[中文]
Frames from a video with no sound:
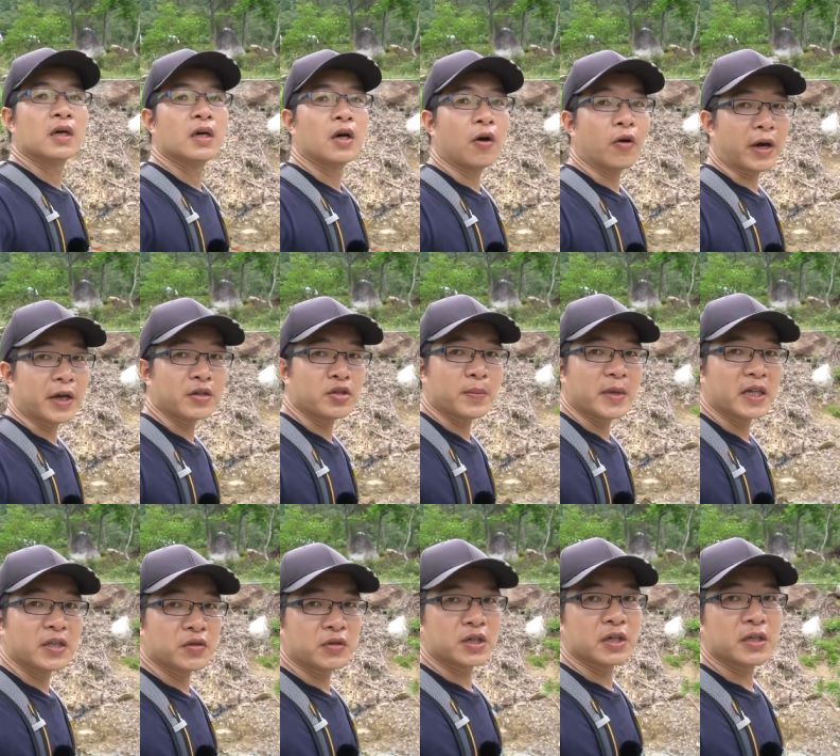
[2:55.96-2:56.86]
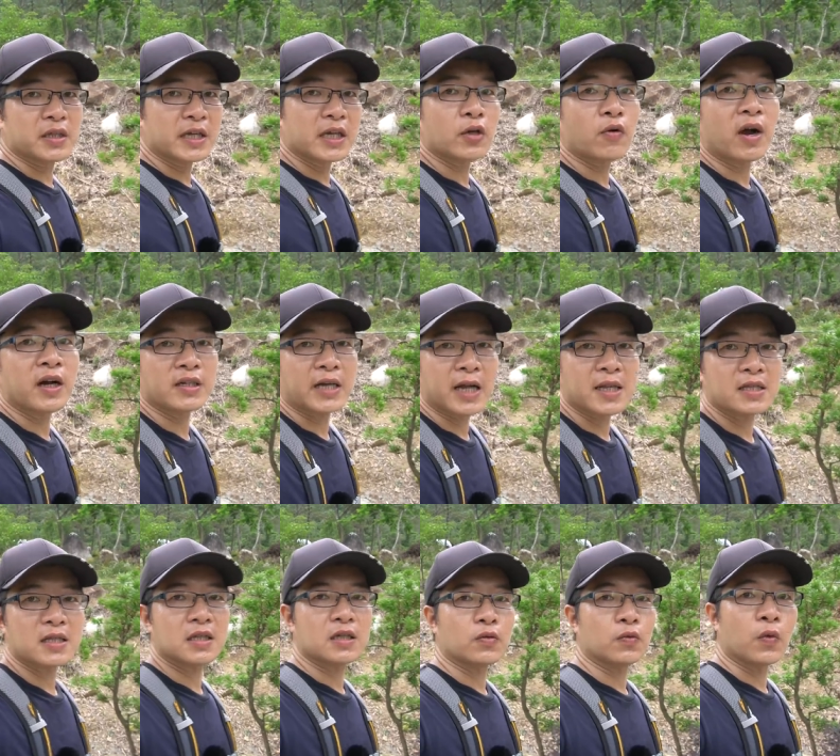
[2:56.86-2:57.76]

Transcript: OK，这边就是定光禅寺，